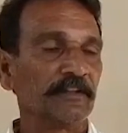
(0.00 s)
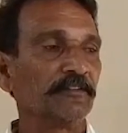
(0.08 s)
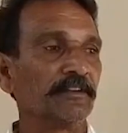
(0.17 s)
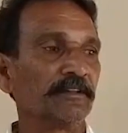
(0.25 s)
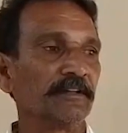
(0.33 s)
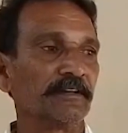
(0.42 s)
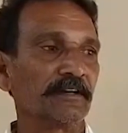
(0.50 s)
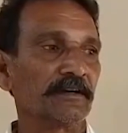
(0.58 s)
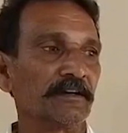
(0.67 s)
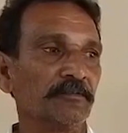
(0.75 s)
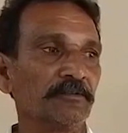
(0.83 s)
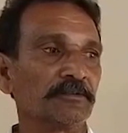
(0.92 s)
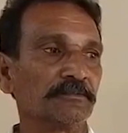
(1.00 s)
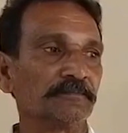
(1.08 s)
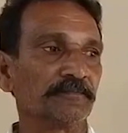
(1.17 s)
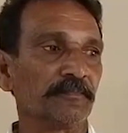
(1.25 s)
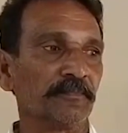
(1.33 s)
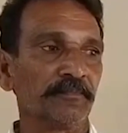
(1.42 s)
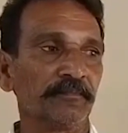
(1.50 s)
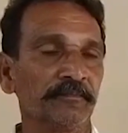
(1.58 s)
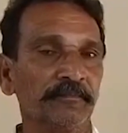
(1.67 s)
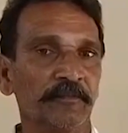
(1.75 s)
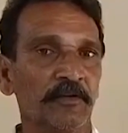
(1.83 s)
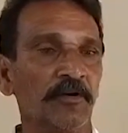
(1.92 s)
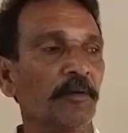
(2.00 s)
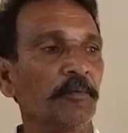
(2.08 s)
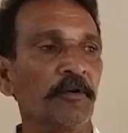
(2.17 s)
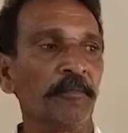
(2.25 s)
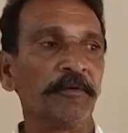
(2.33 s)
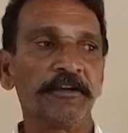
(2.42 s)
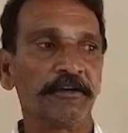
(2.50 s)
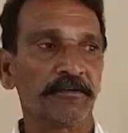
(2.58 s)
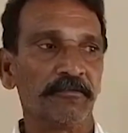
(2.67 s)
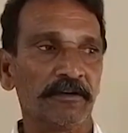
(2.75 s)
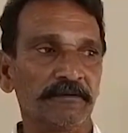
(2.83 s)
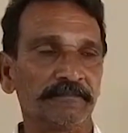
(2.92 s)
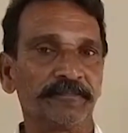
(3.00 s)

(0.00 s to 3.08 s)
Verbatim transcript: ఏమైందంటే అక్కడ ఓటు కాపు కమ్యూనిటీ ఎక్కువ